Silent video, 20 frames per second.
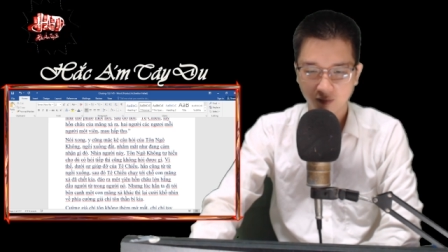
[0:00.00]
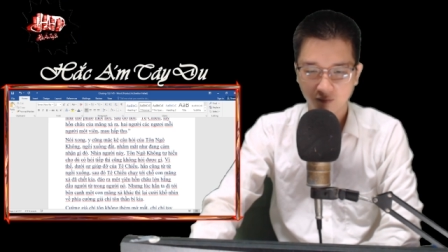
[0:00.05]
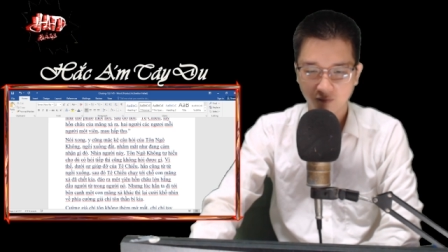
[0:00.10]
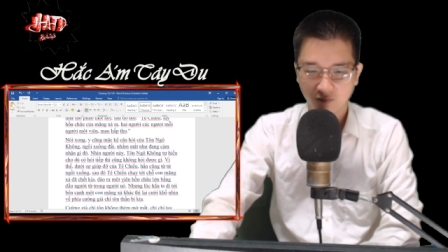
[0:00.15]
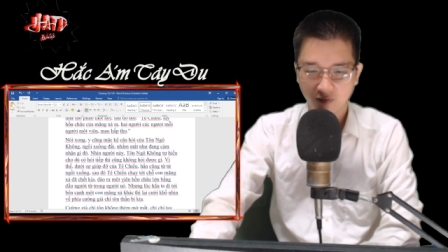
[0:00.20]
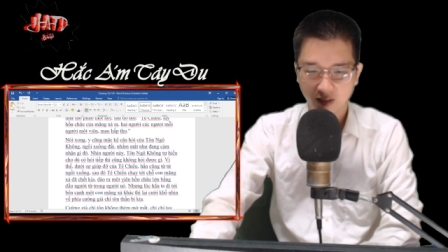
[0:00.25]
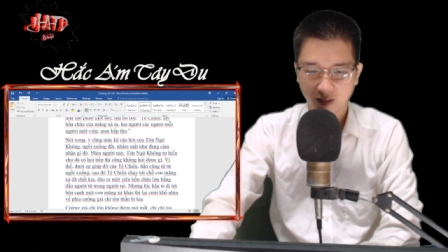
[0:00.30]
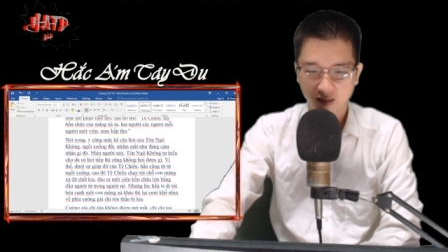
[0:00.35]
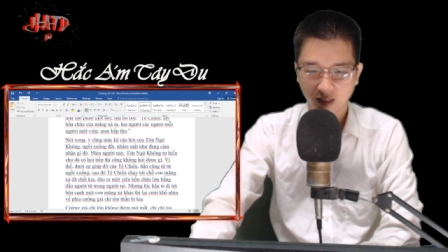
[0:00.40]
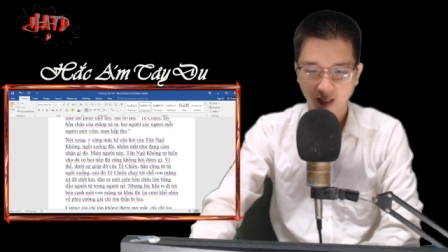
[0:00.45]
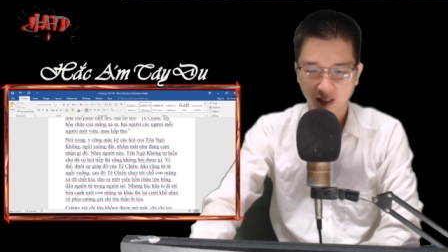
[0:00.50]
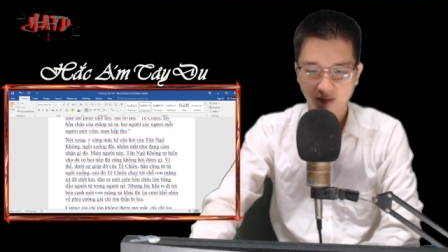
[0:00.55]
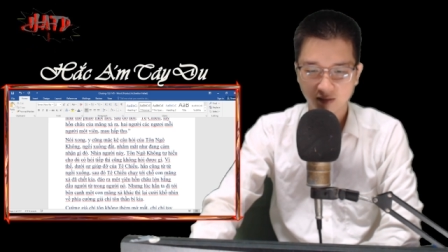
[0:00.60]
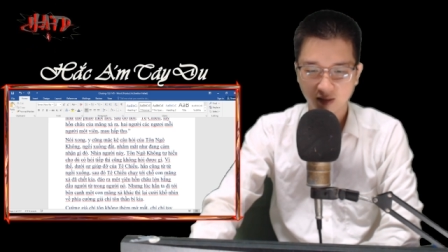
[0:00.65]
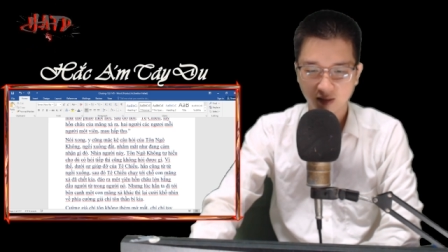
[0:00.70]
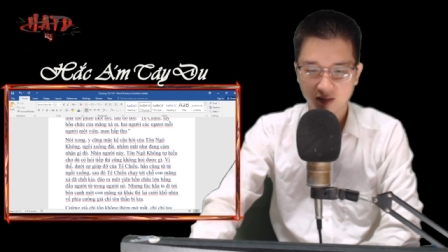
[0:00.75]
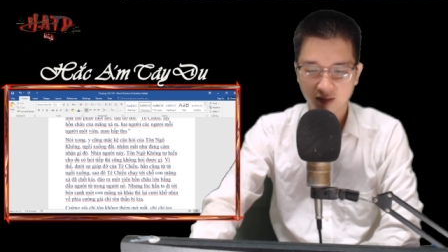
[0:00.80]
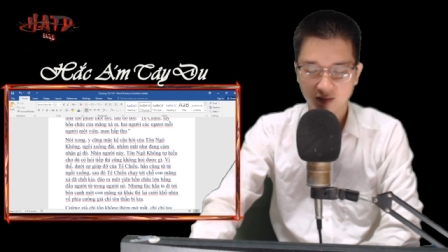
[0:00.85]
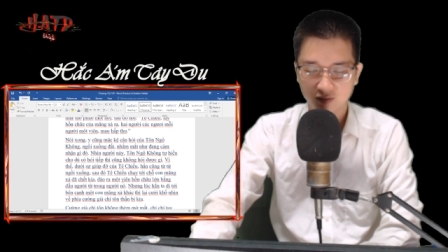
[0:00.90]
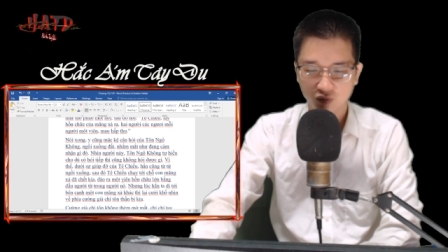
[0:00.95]
Vì thế
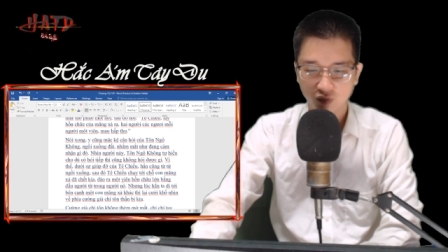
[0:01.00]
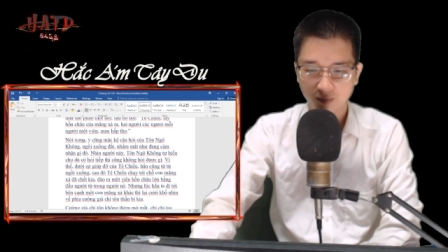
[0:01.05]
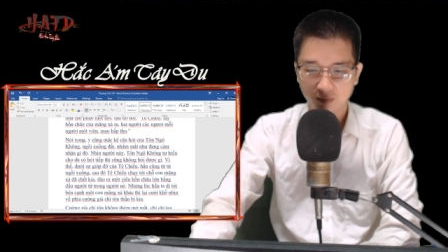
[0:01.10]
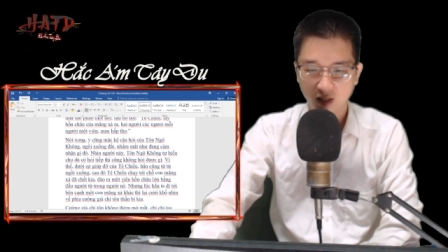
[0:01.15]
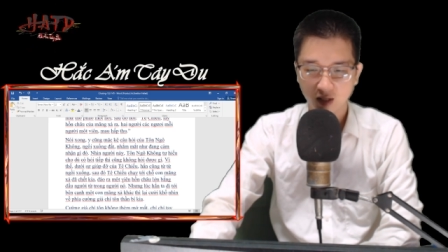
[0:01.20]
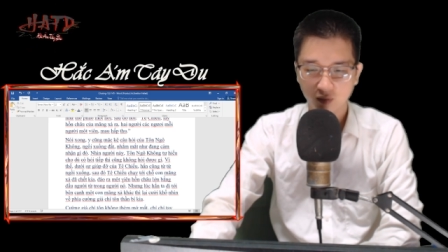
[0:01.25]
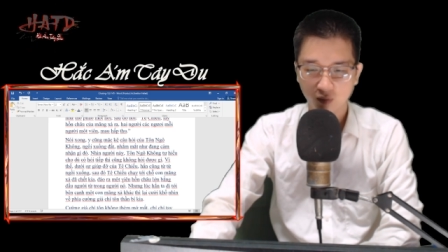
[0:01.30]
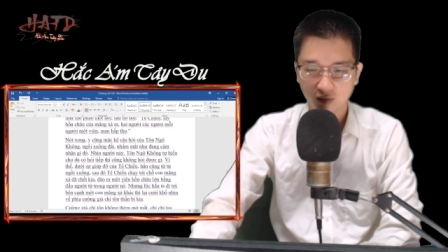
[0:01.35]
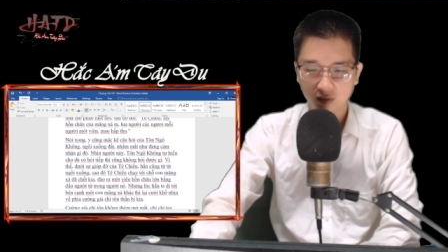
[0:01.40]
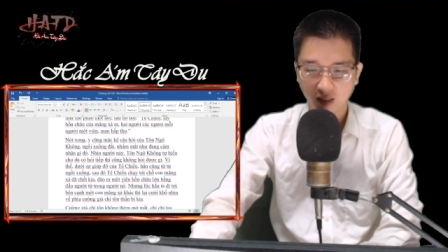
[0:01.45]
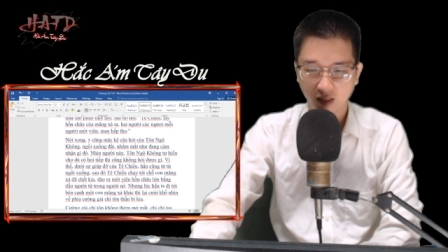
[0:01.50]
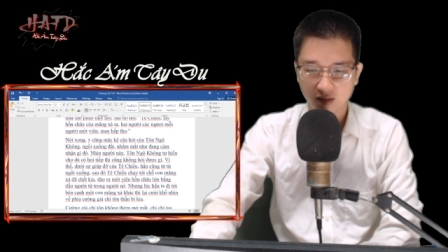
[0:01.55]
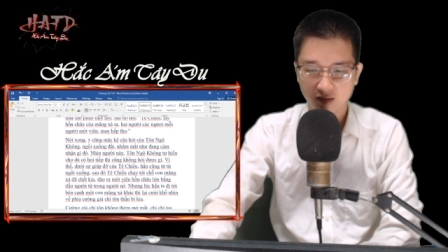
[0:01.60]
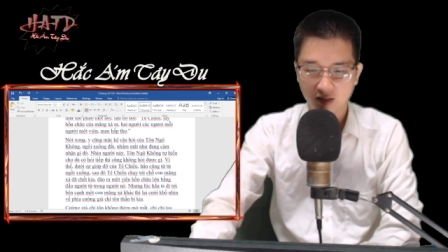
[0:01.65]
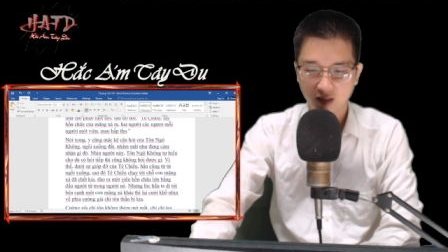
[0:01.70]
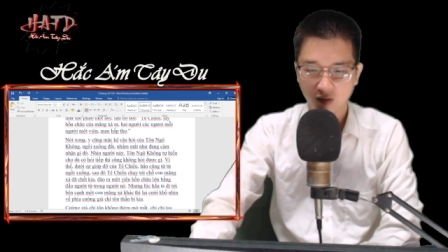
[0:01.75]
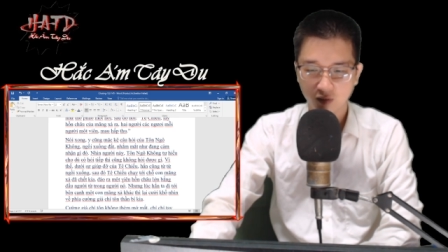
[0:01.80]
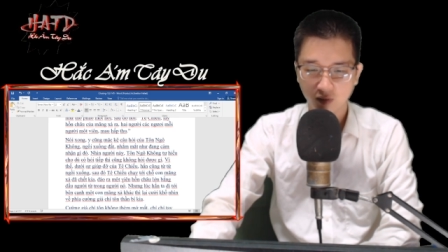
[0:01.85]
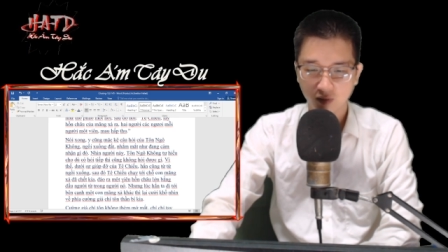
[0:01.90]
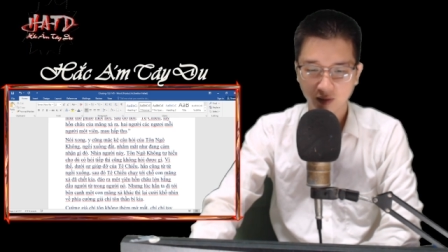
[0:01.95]
dưới sự giúp đỡ của Tề
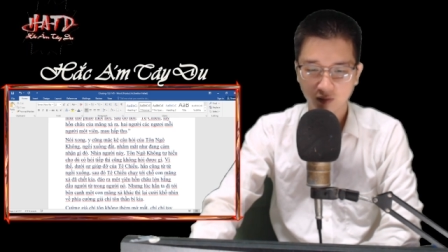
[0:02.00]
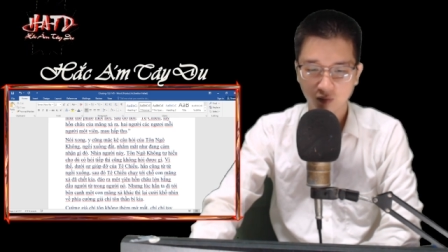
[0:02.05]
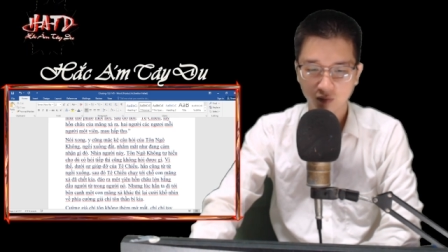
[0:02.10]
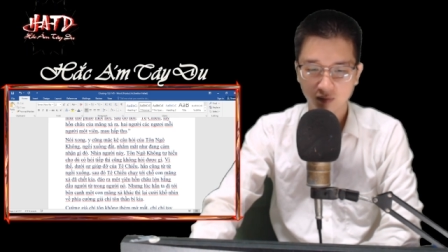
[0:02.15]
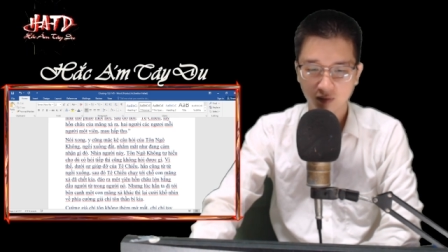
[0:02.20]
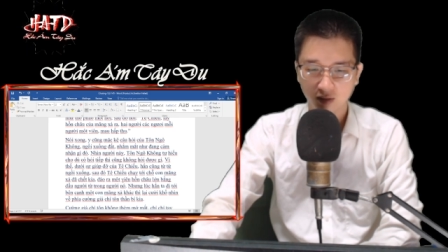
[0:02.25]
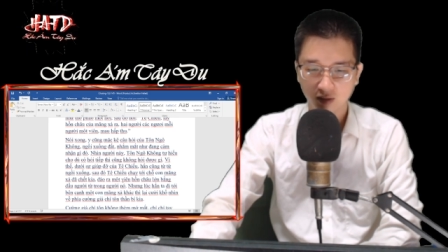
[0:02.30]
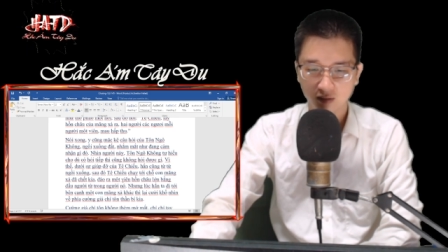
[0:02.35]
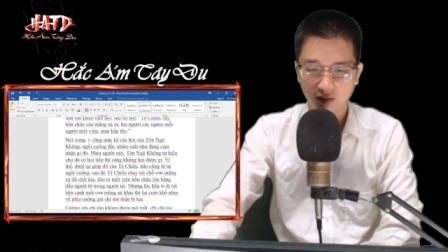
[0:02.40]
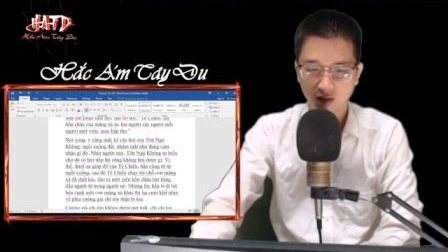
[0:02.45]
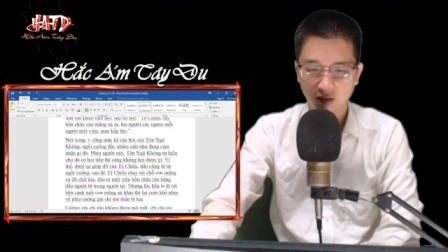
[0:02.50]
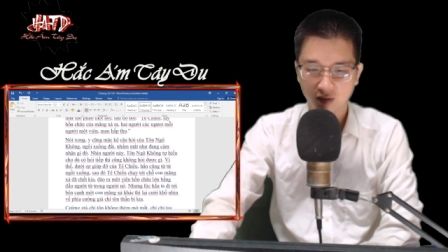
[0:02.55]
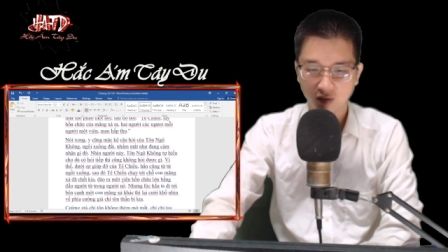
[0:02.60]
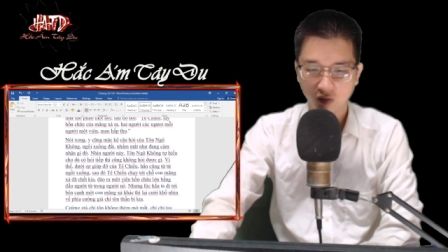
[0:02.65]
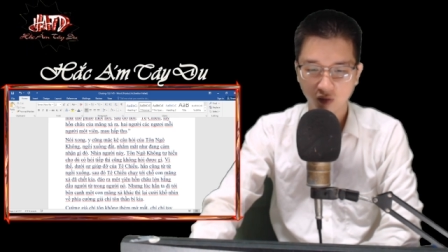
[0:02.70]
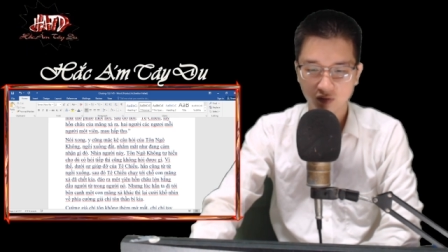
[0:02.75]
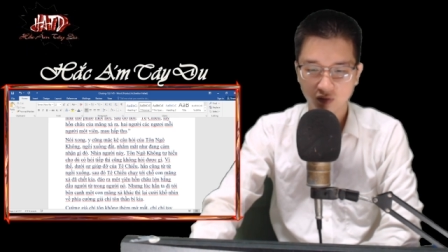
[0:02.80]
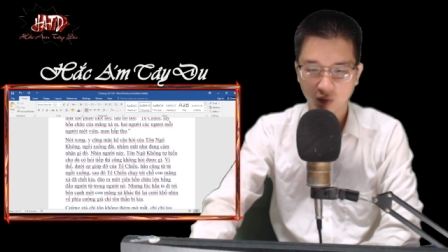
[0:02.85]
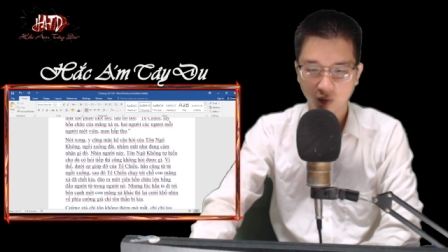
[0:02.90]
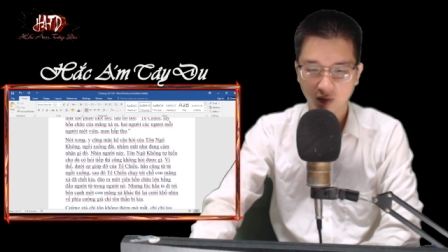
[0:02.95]
Chiếu hắn cũng từ từ
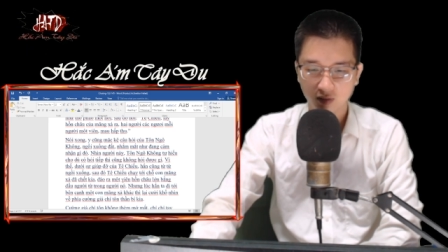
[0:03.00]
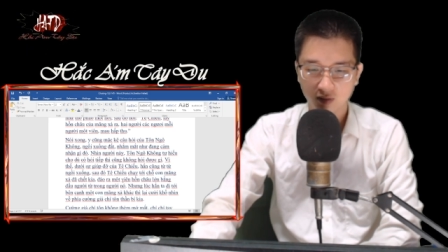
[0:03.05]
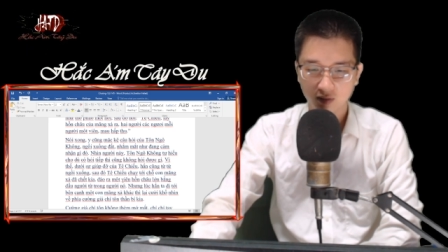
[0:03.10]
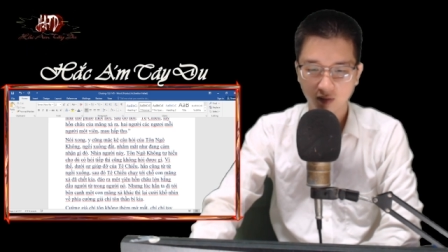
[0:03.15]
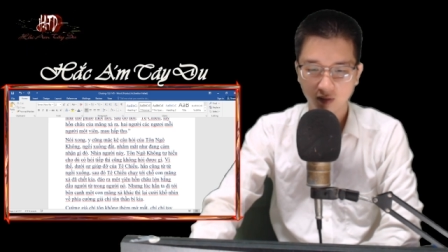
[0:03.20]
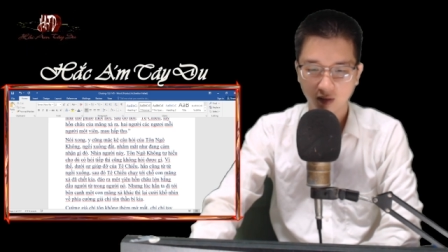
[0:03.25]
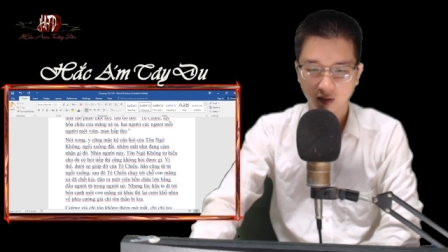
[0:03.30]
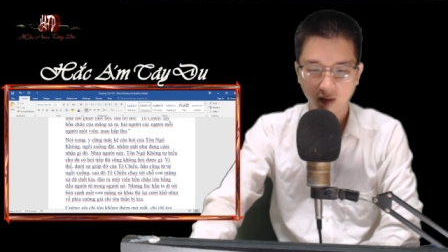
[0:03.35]
ngồi xuống.